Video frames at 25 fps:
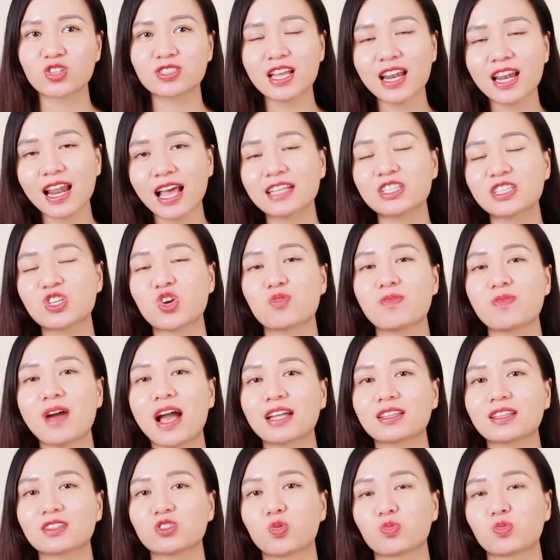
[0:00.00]
rất là nhiều
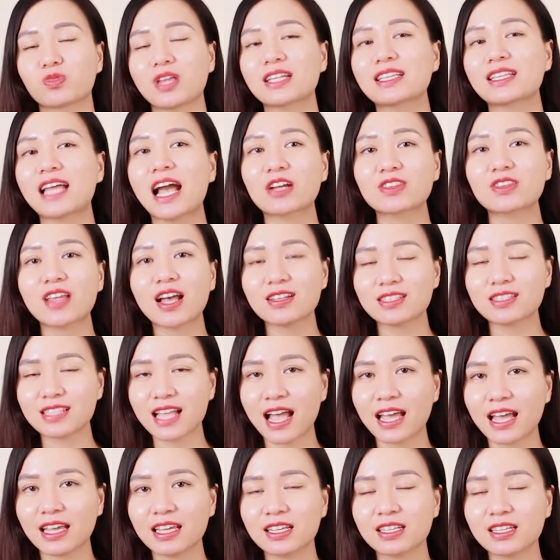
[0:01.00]
bạn chúng ta thao tác
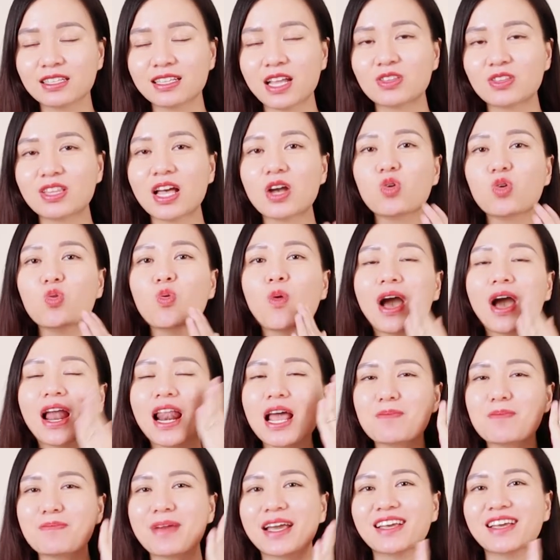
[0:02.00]
sai, thao tác quá
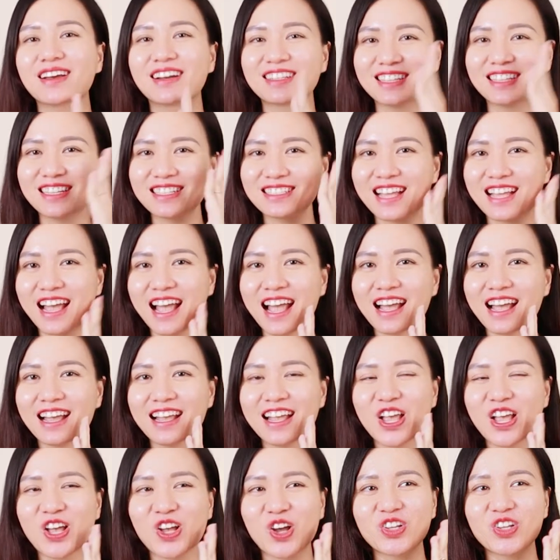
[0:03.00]
là mạnh ở trên da,
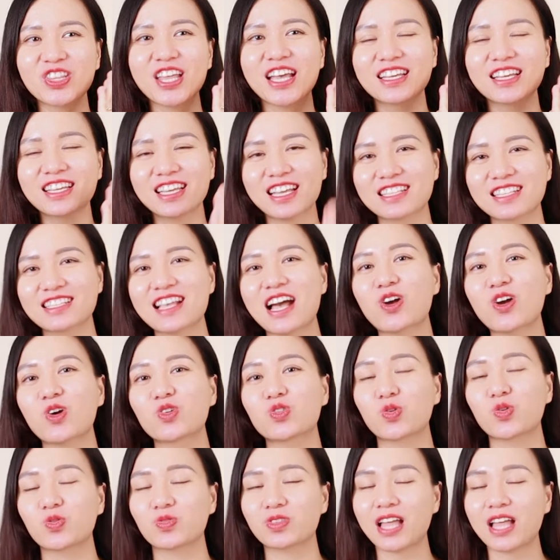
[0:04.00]
có thể khiến da của
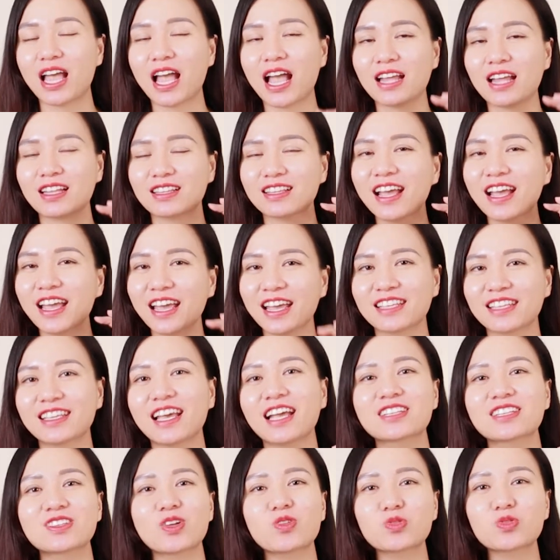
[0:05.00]
chúng ta đẩy
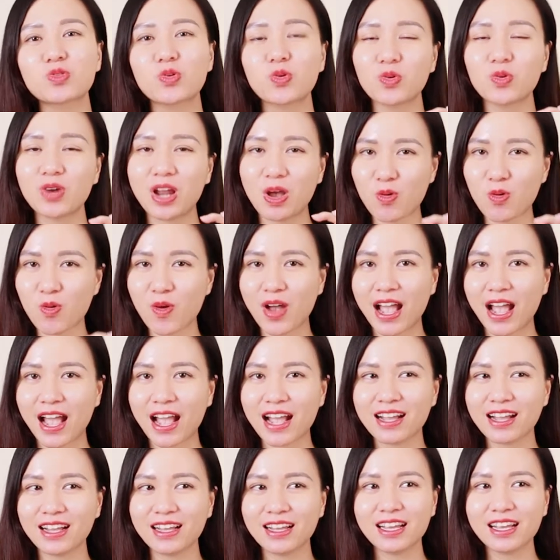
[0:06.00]
nhanh tốc độ lão
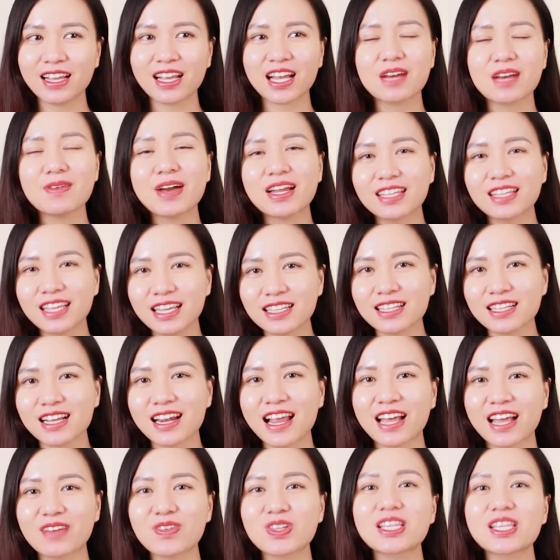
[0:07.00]
hóa. Các bạn nghĩ rằng
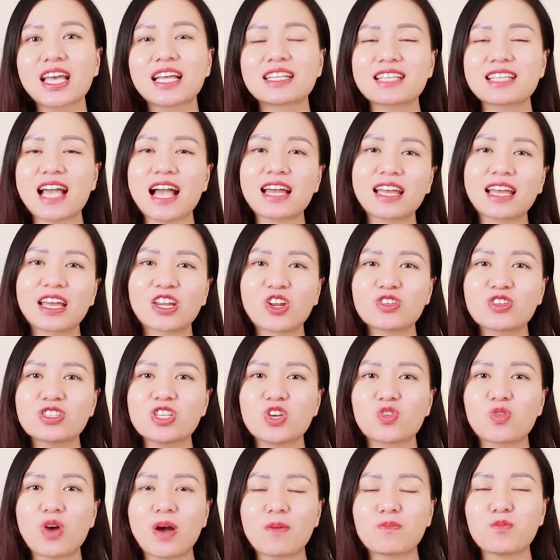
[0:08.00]
là cái việc tẩy trang này nó
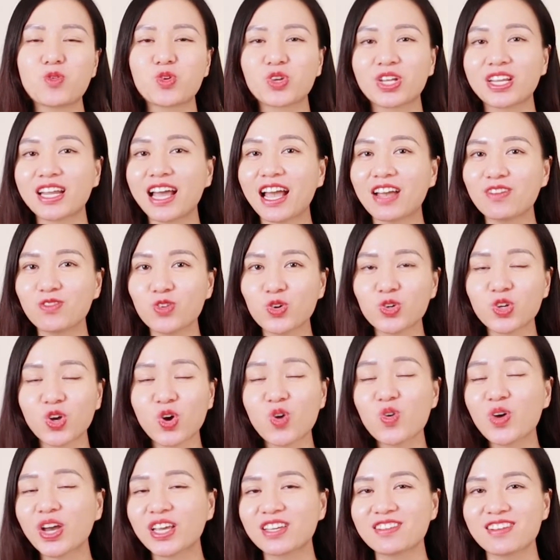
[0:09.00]
chỉ khoảng một đến hai phút, nó
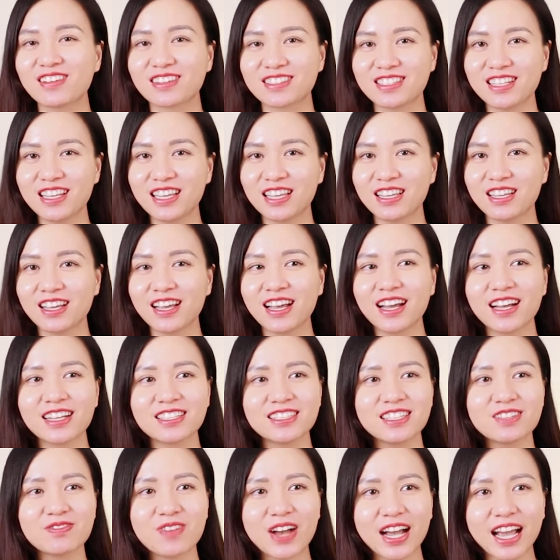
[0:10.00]
không ảnh hưởng gì.
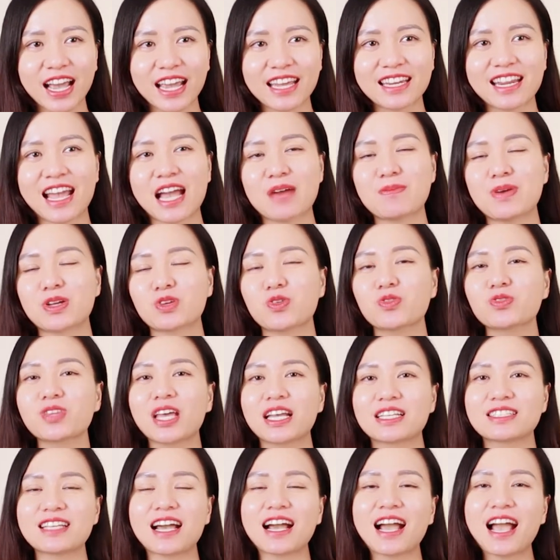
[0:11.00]
Nhưng mà ngày nào bạn cũng
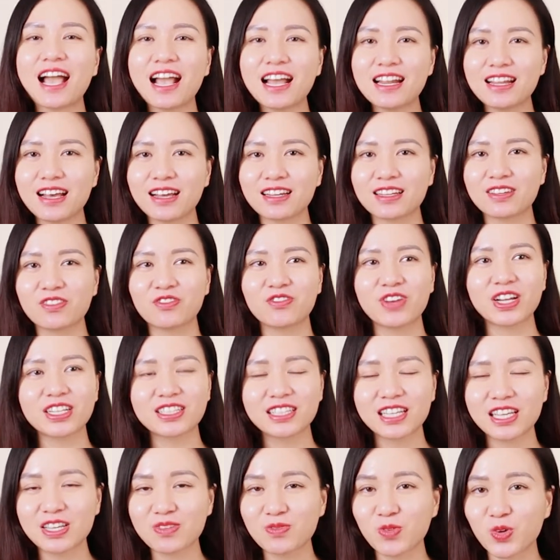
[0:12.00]
tẩy trang hai lần, vậy
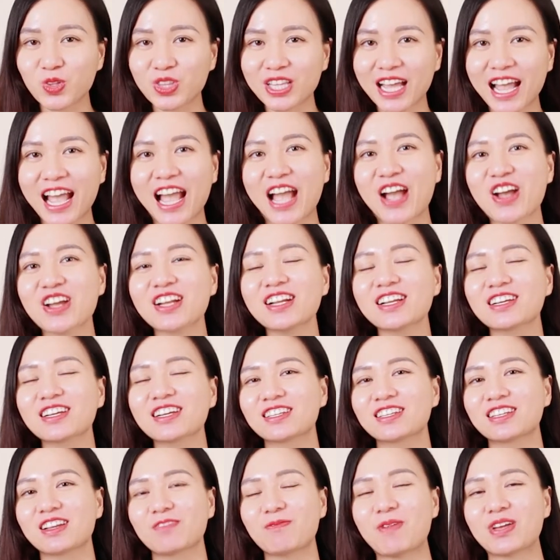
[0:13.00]
thì một tháng
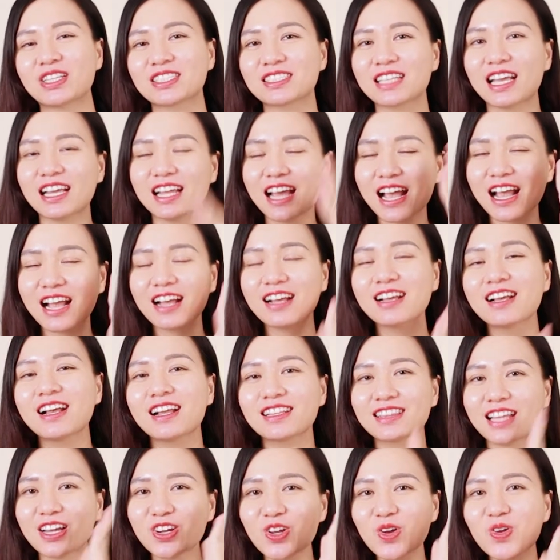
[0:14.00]
bạn sẽ
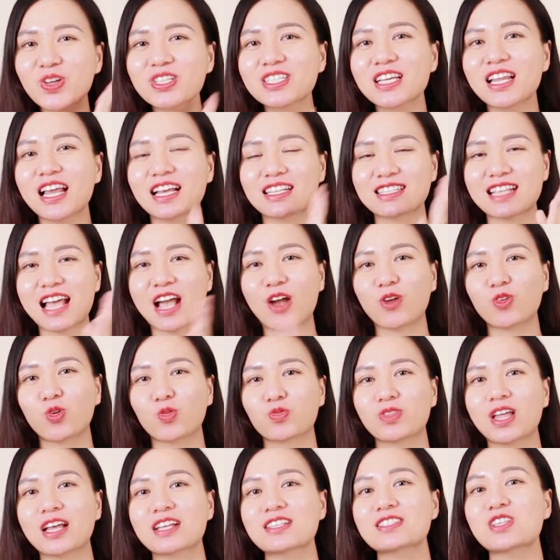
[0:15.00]
tác động lên trên làn da của
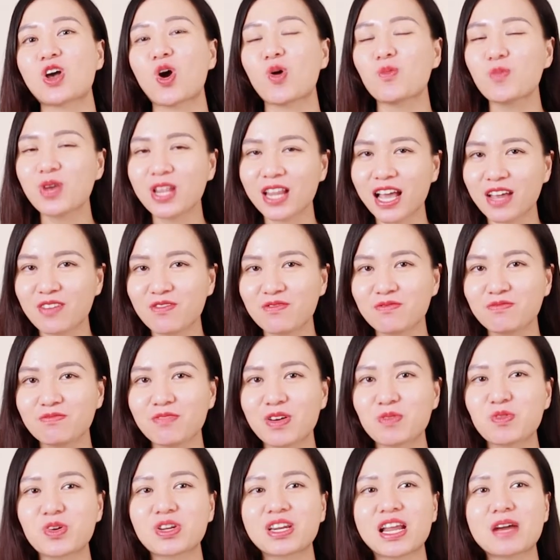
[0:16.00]
chúng ta sáu mươi lần.
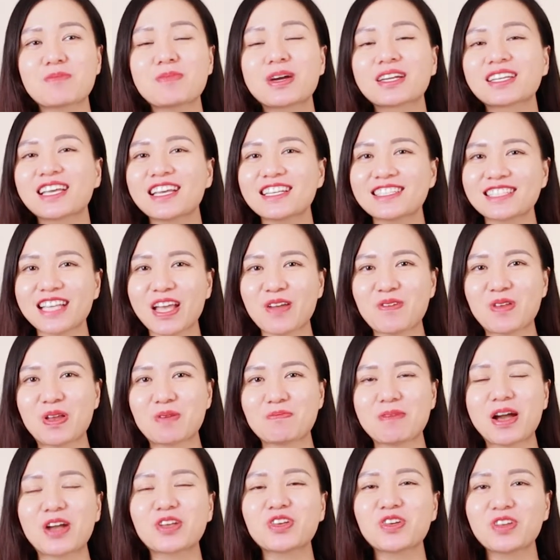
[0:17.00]
Và một năm bạn nghĩ xem là
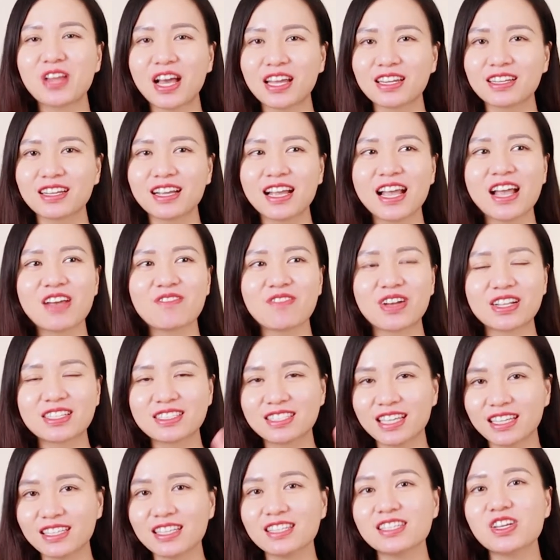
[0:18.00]
bao nhiêu lần. Và
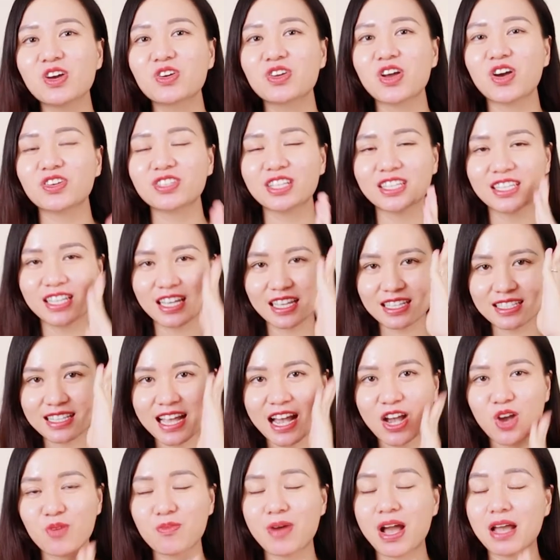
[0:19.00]
chính những điều đó sẽ khiến
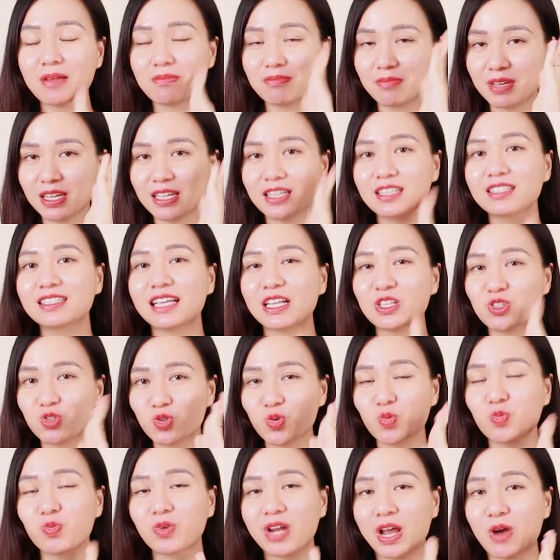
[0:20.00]
da của bạn bị nhăn
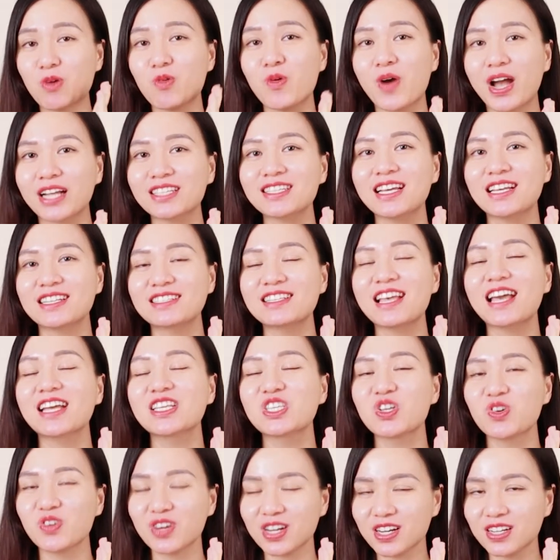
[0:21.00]
trùng, lão hóa, chảy xệ
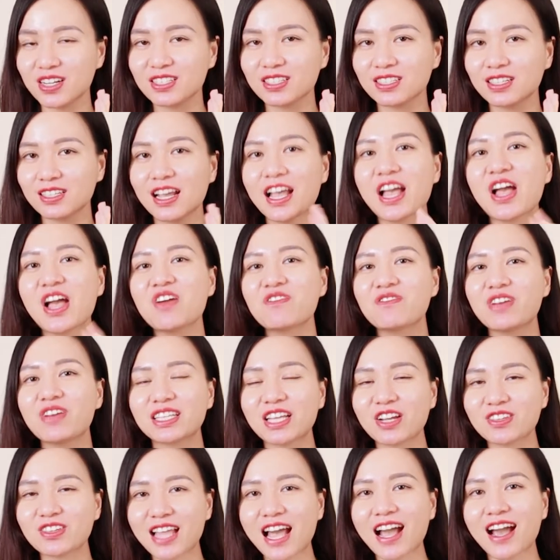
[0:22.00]
nhiều hơn. Vậy
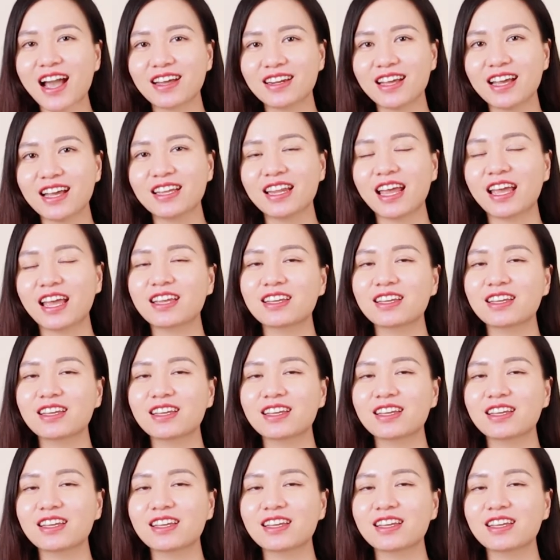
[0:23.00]
thao tác ở đây này,